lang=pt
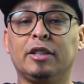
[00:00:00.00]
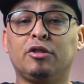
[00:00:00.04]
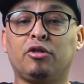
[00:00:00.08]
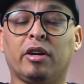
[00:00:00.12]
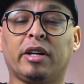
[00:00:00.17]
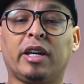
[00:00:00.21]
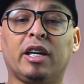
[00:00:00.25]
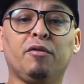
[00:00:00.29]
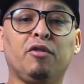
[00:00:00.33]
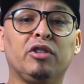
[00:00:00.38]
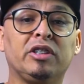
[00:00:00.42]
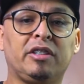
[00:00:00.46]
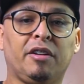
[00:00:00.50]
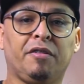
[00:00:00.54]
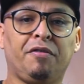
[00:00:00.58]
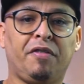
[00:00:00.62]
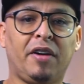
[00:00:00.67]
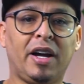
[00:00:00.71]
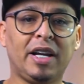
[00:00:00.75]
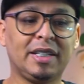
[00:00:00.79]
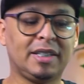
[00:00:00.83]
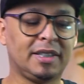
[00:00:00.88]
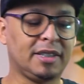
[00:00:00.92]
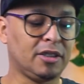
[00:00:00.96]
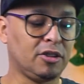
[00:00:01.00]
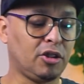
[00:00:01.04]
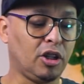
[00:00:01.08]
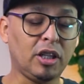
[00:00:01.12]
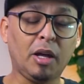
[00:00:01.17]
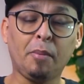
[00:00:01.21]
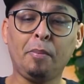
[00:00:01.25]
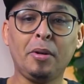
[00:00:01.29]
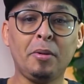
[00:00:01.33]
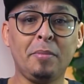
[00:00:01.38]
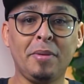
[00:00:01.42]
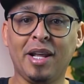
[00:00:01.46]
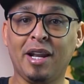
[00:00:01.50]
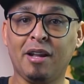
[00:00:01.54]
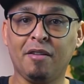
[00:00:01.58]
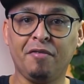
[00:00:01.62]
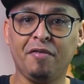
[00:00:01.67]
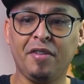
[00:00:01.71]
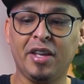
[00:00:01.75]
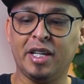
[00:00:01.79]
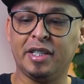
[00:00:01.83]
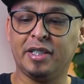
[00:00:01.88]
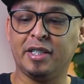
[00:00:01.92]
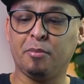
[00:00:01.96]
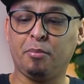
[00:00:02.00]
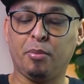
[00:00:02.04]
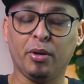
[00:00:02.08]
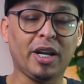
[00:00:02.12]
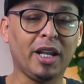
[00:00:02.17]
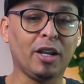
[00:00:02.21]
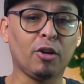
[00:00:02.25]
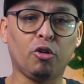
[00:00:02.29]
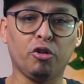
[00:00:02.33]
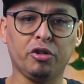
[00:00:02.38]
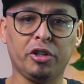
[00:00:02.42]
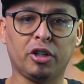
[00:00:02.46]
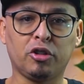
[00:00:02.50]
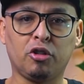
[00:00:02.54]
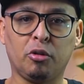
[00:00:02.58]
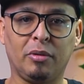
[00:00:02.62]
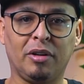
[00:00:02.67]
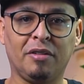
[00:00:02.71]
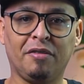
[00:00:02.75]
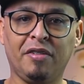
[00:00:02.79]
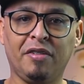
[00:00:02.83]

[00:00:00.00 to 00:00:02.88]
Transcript: Isso aqui você faz só na primeira vez. Depois que ele conectou uma